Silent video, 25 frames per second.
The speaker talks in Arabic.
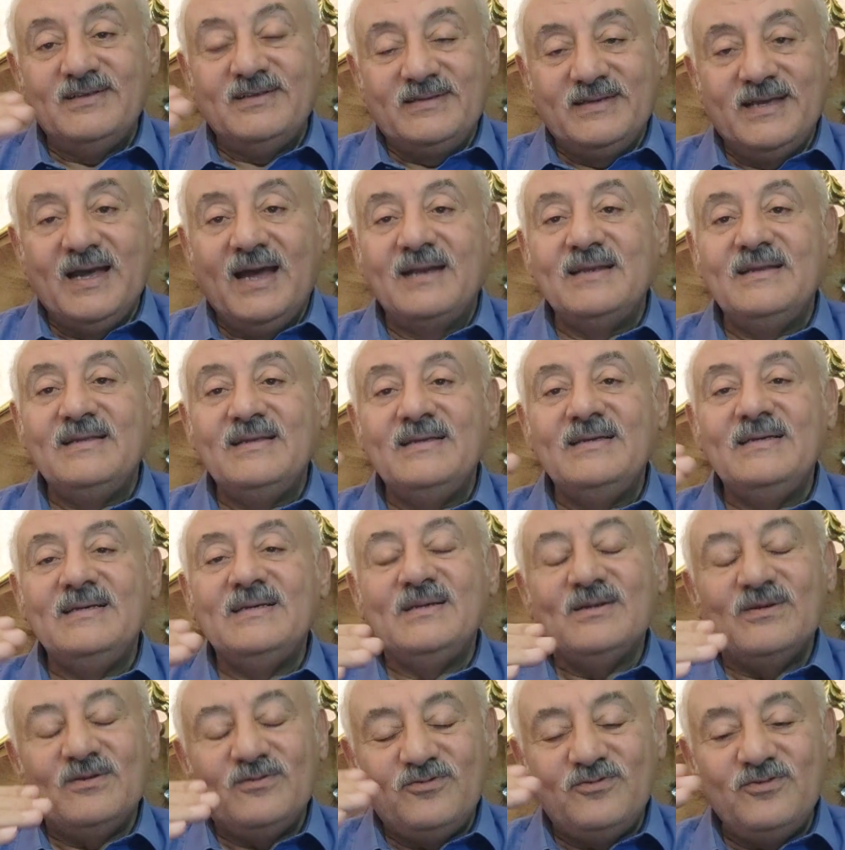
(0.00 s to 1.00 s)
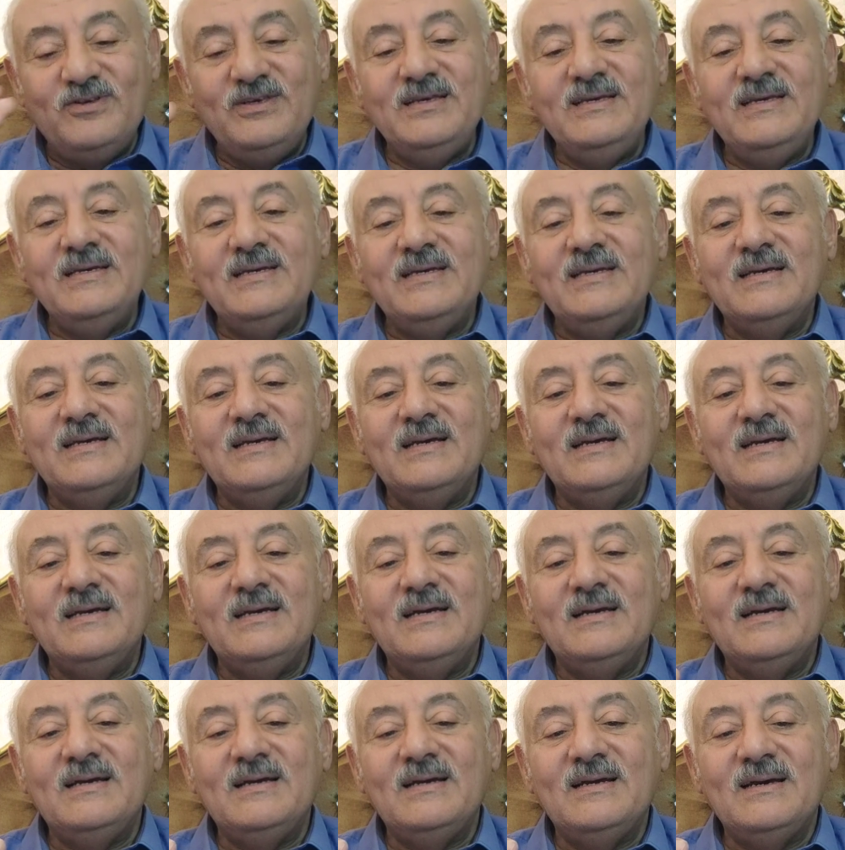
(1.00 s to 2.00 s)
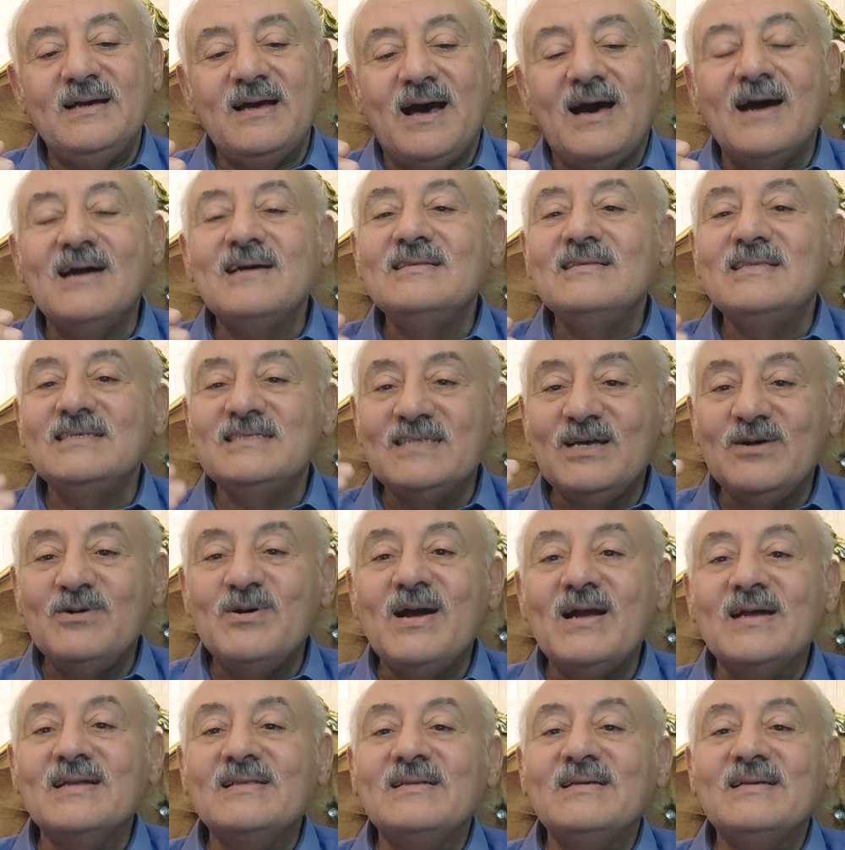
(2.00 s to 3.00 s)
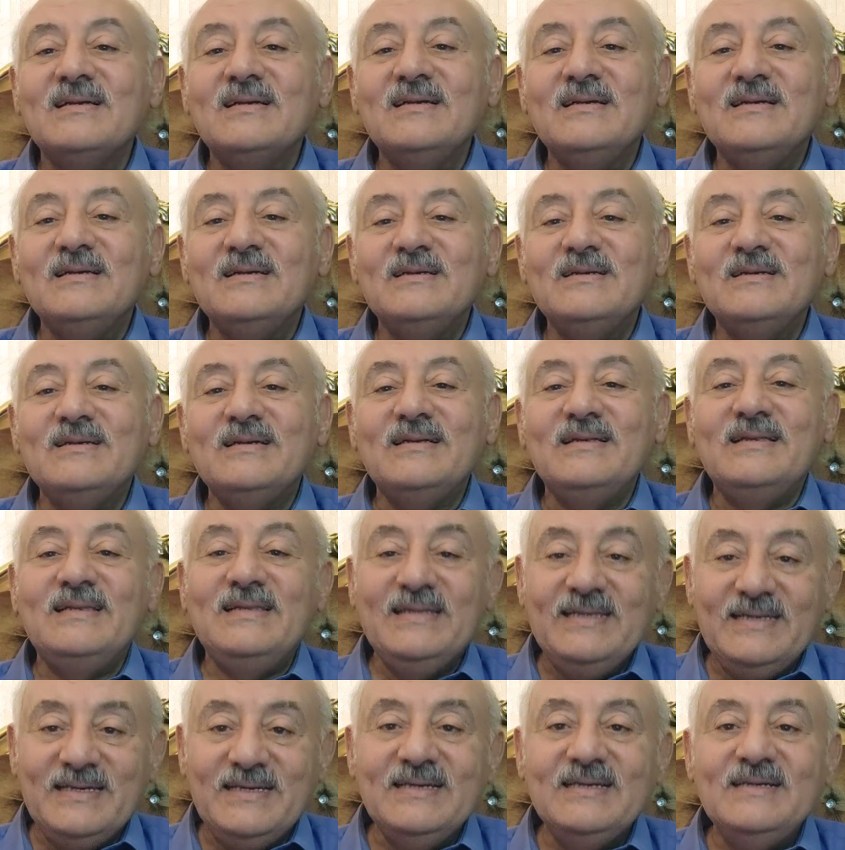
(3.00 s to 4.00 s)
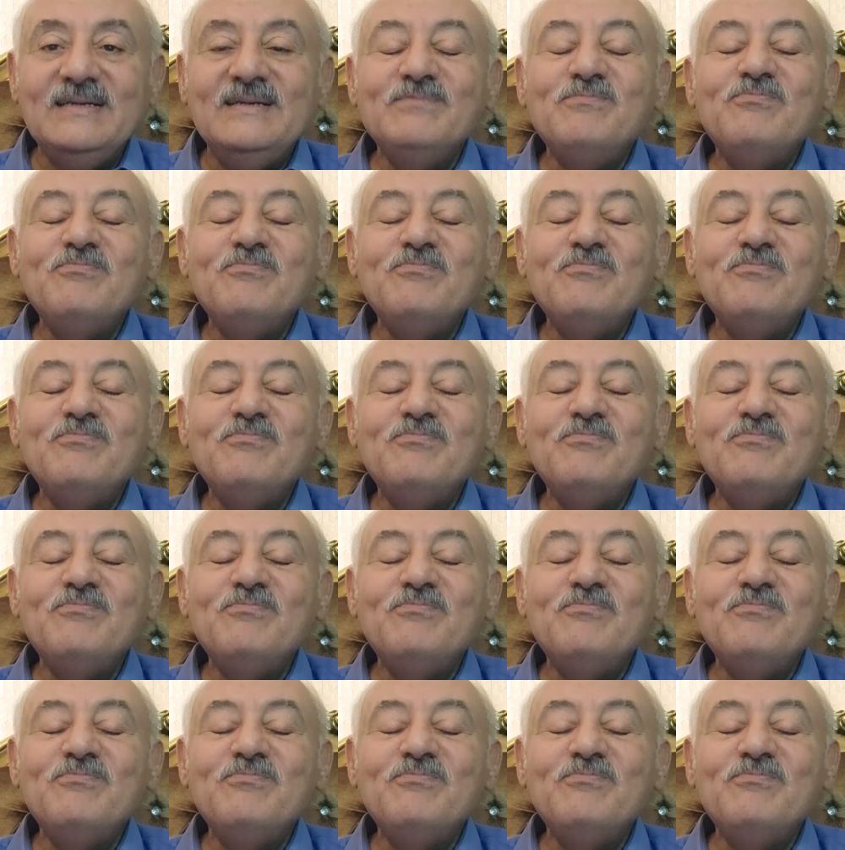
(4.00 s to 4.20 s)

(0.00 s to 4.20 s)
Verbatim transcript: يعني في آه، عرض زواج ليه